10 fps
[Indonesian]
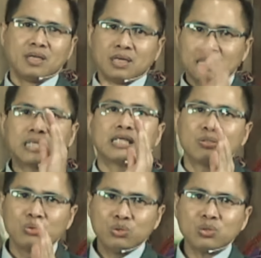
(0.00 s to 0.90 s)

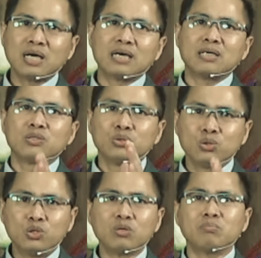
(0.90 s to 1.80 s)
Keduduk
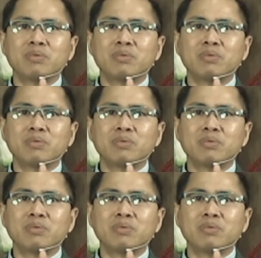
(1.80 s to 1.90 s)
duduk